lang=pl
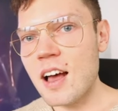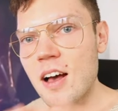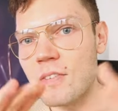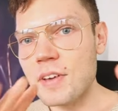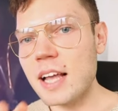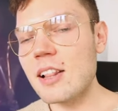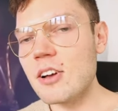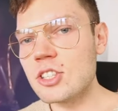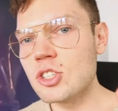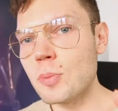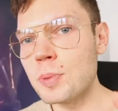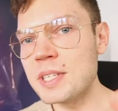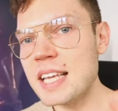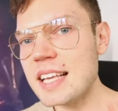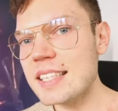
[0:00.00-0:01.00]
Wiele
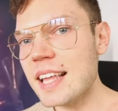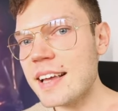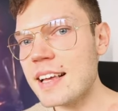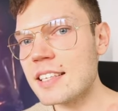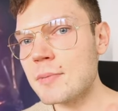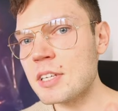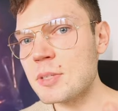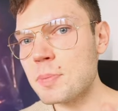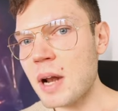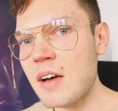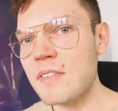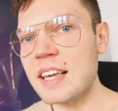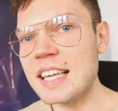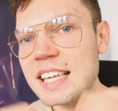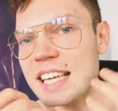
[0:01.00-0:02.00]
osób nie zdaje sobie sprawy,